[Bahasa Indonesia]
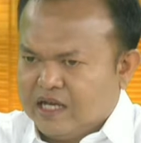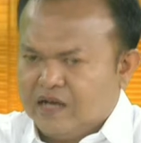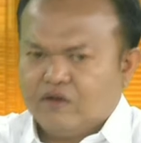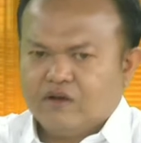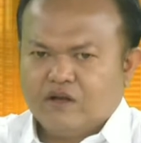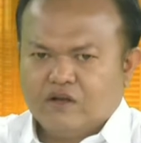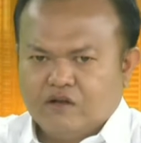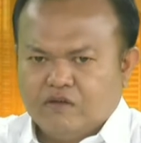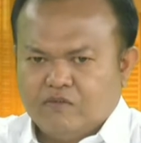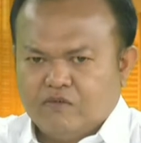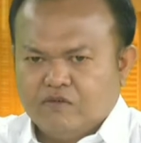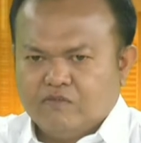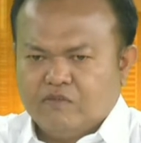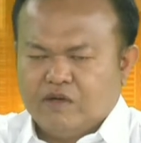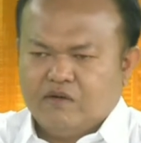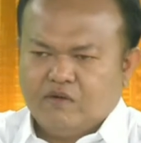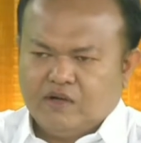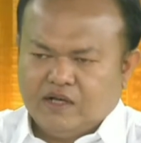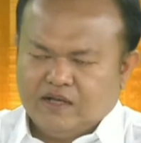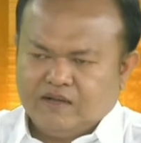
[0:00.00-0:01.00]
kalau orang ngomong
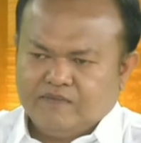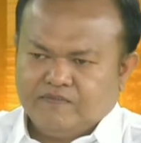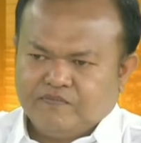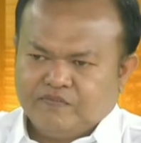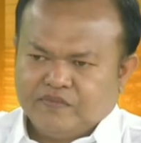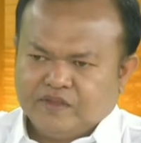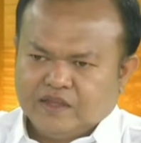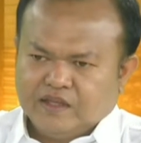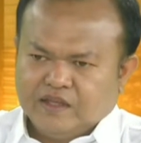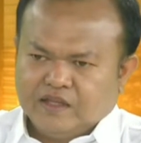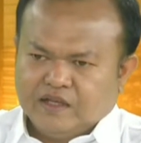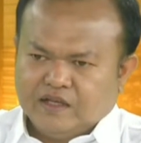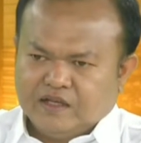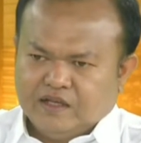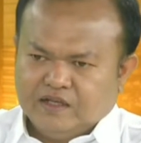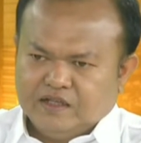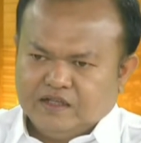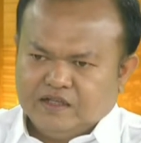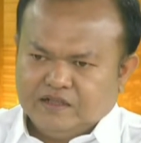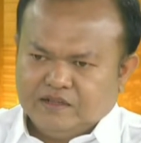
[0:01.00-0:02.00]
bahwa
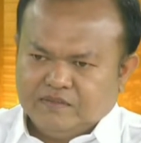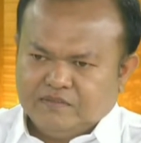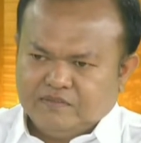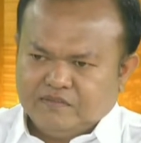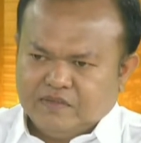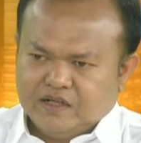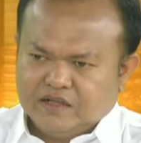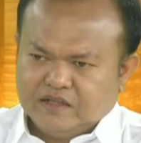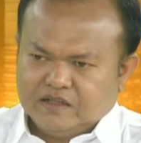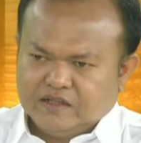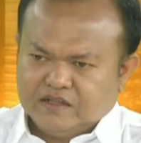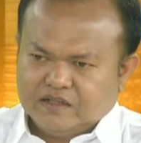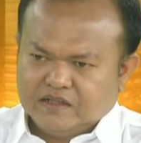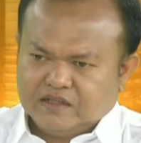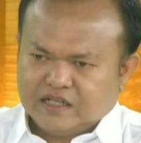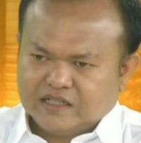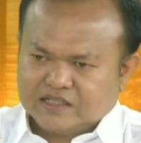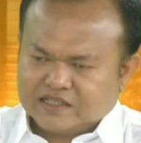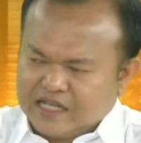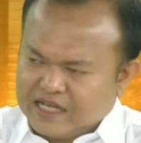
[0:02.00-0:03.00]
uh,
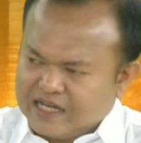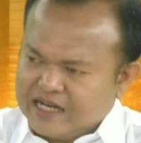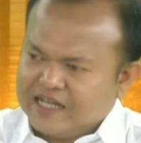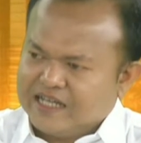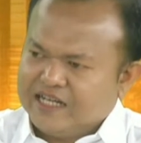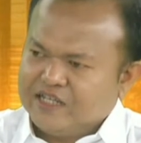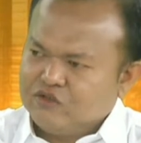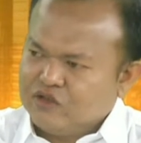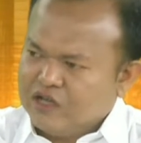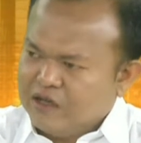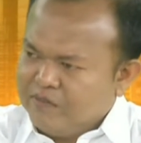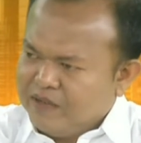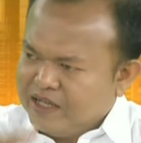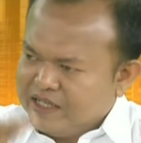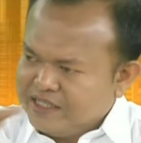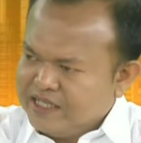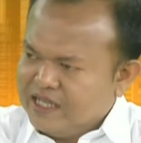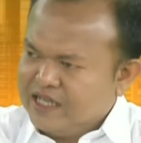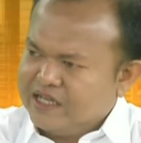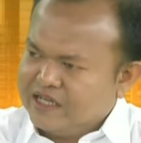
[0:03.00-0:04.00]
uh, sekarang ini juga
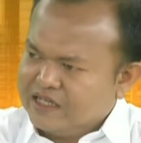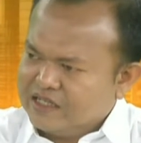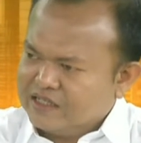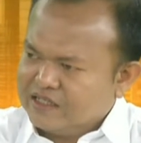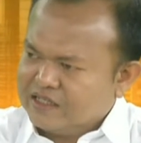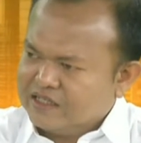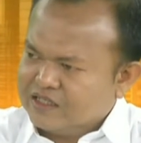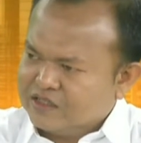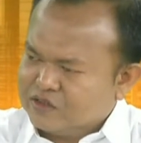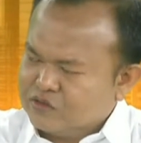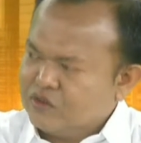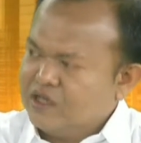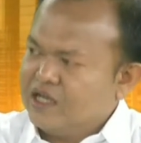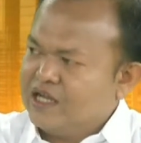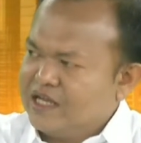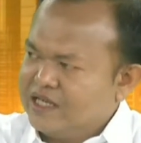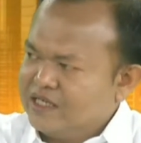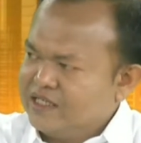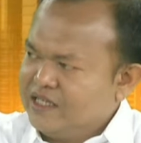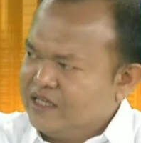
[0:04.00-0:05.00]
banyak
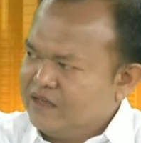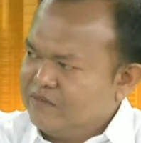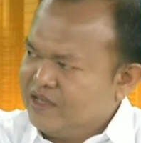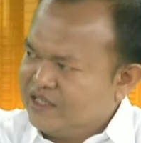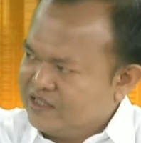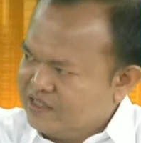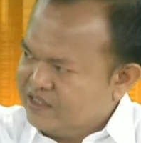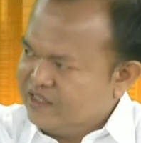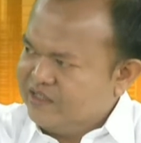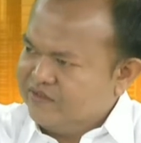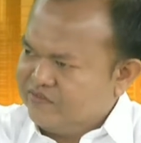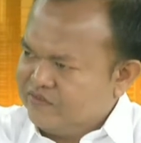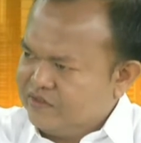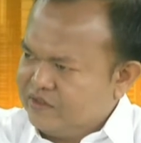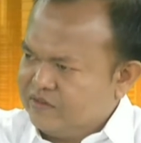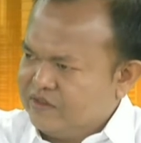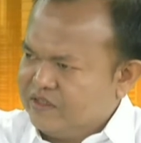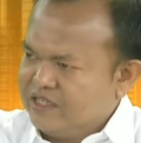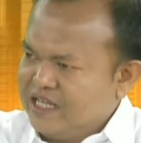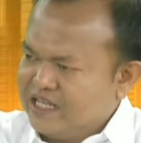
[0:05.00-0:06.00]
kecurangan yang masif.
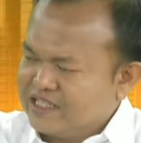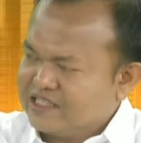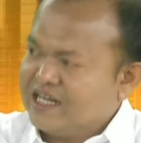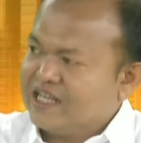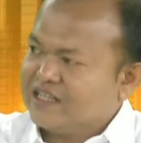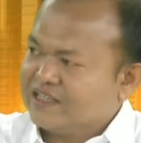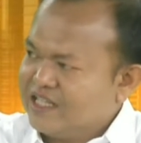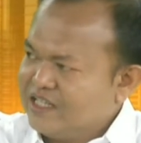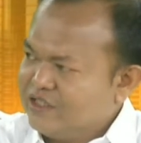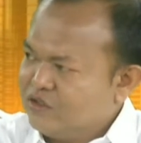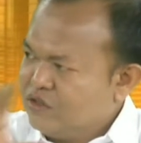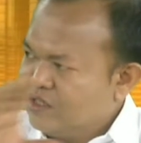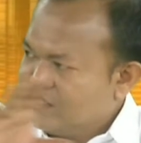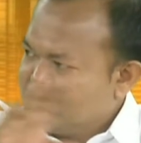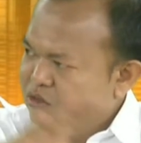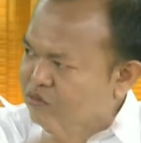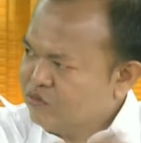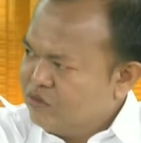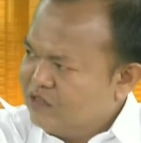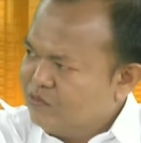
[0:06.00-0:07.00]
Nia Selatan juga
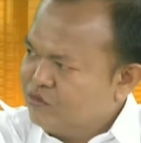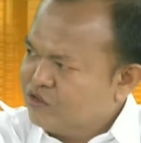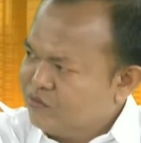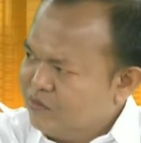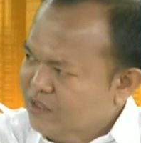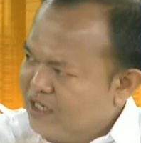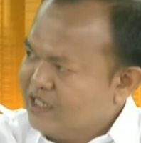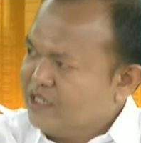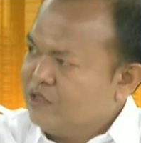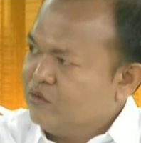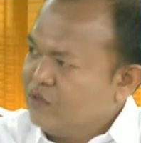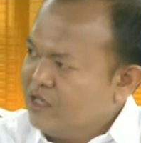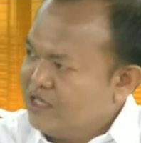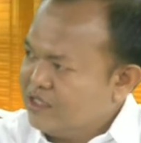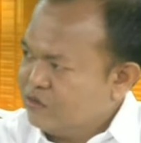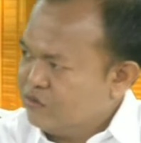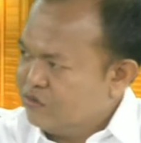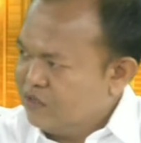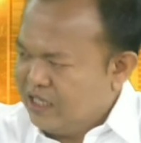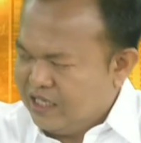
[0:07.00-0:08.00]
tahun 2009
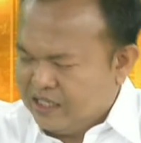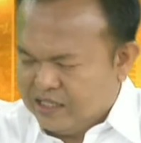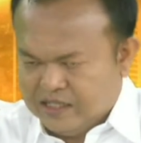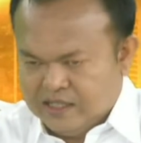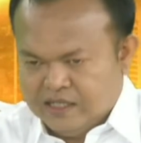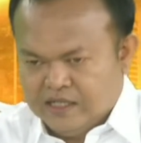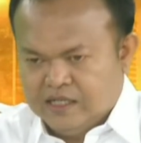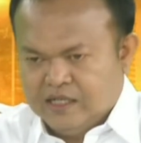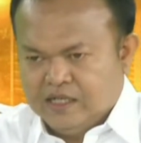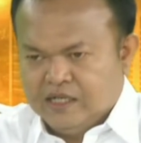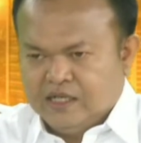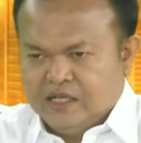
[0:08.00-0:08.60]
diulang juga. Yeah.